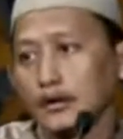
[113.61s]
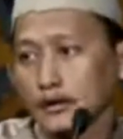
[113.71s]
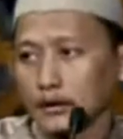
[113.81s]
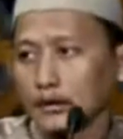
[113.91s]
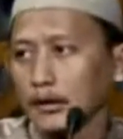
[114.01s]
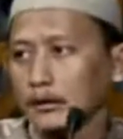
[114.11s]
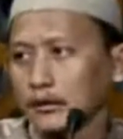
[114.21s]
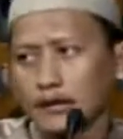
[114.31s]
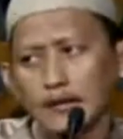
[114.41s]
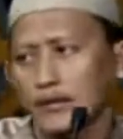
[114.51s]
dan yang
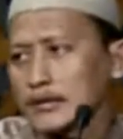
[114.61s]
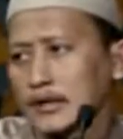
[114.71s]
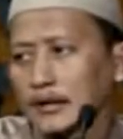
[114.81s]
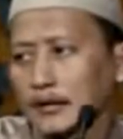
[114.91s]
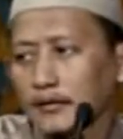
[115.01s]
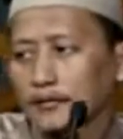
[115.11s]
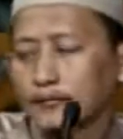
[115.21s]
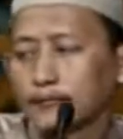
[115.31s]
lainnya nggak masalah.